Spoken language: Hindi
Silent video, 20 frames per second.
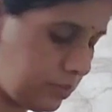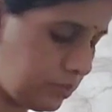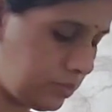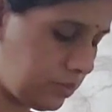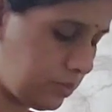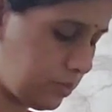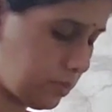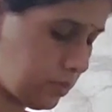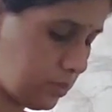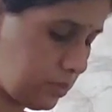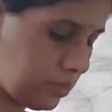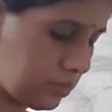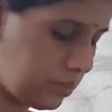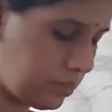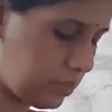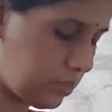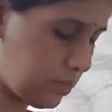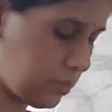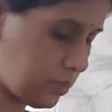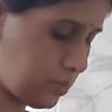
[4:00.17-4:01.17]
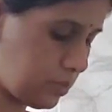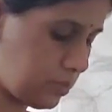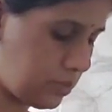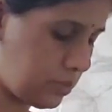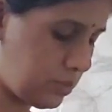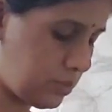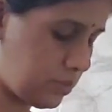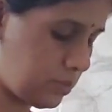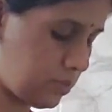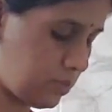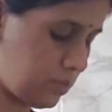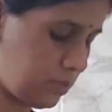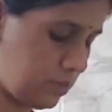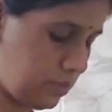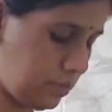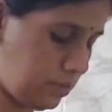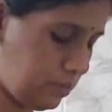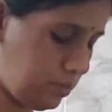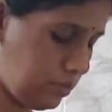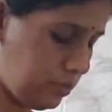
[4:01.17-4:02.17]
तो उसमें महक नहीं आएगी
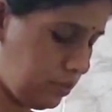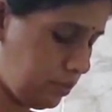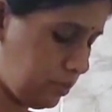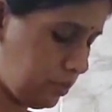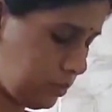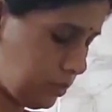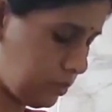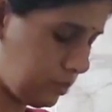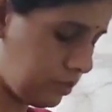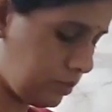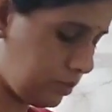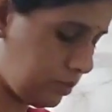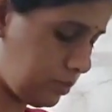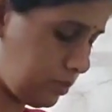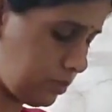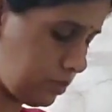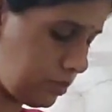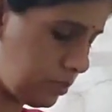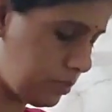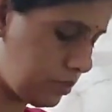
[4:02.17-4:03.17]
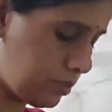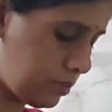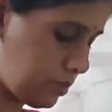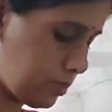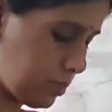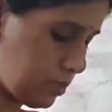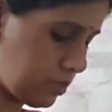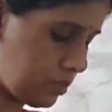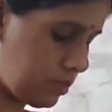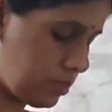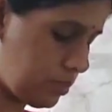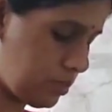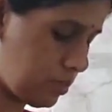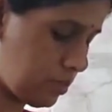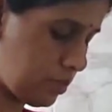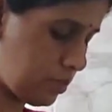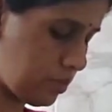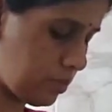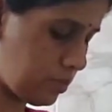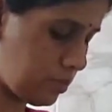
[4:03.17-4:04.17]
तो अब भव्या
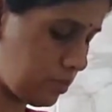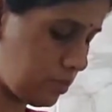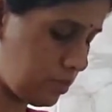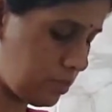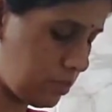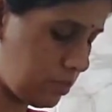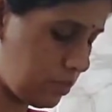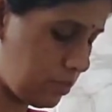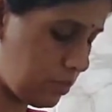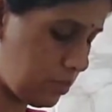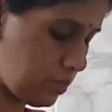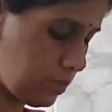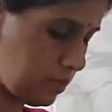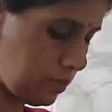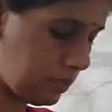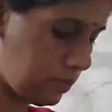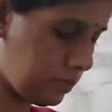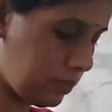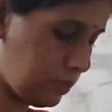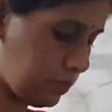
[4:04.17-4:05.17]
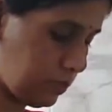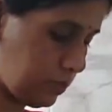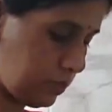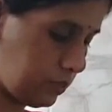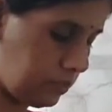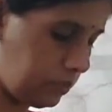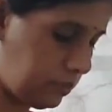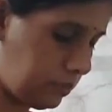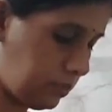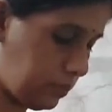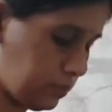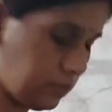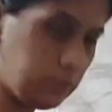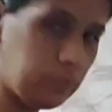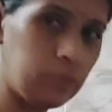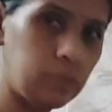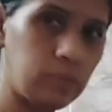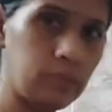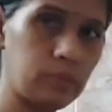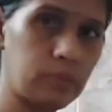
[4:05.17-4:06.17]
बना रही है चाय
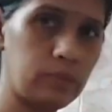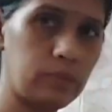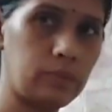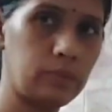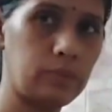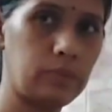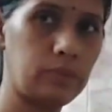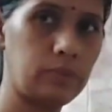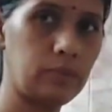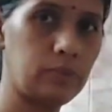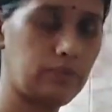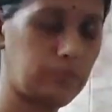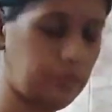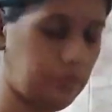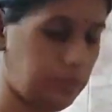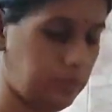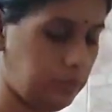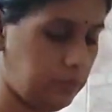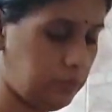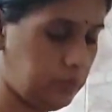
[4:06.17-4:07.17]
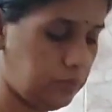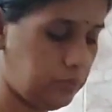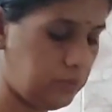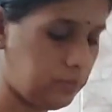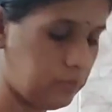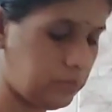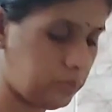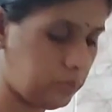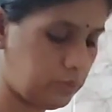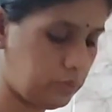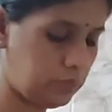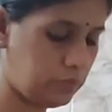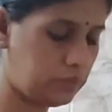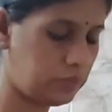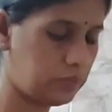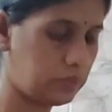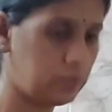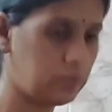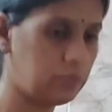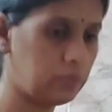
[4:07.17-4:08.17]
जब भव्या घर पे रहती है और मैं
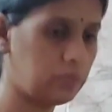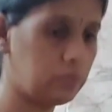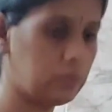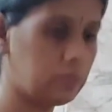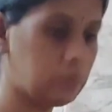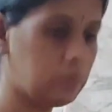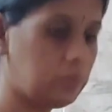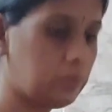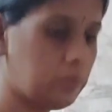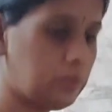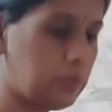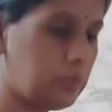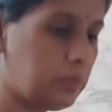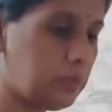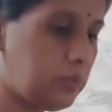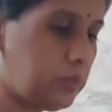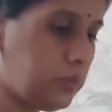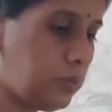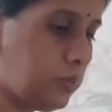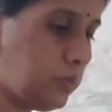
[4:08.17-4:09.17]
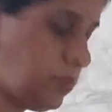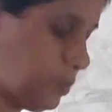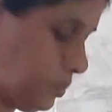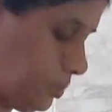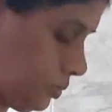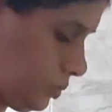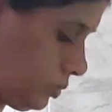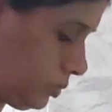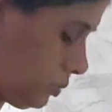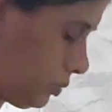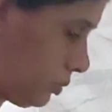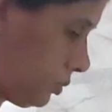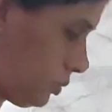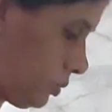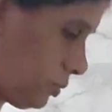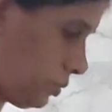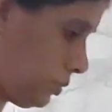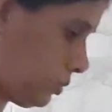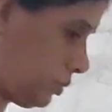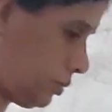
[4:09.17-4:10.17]
काम को मेरा लेट हो जाता है तो चाय मैं
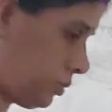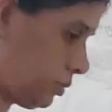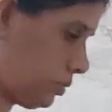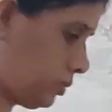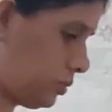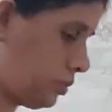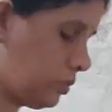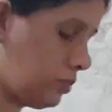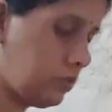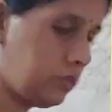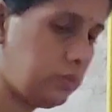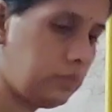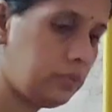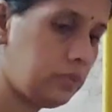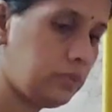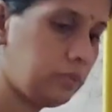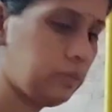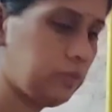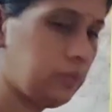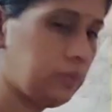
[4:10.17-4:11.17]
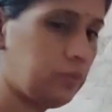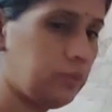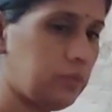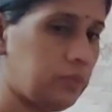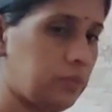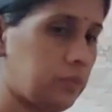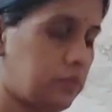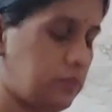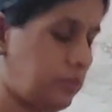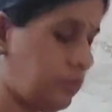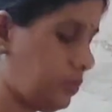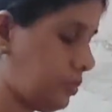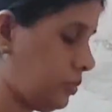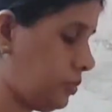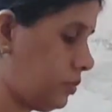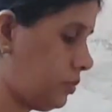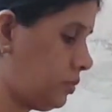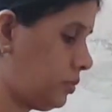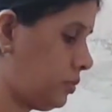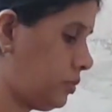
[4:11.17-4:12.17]
इससे ही बनवाती हूँ कि चल चाय बना दे
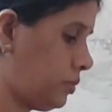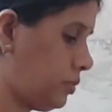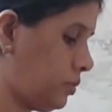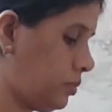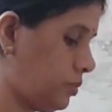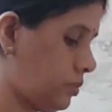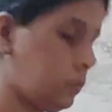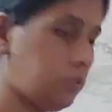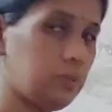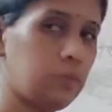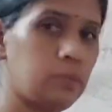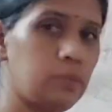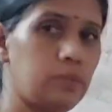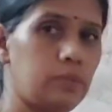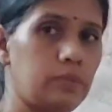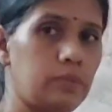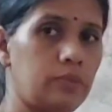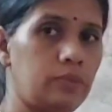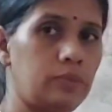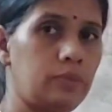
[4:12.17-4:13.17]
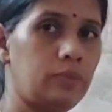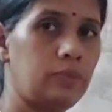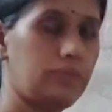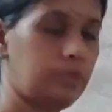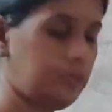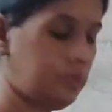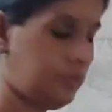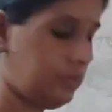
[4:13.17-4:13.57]
फिर दोनों नाश्ता करेंगे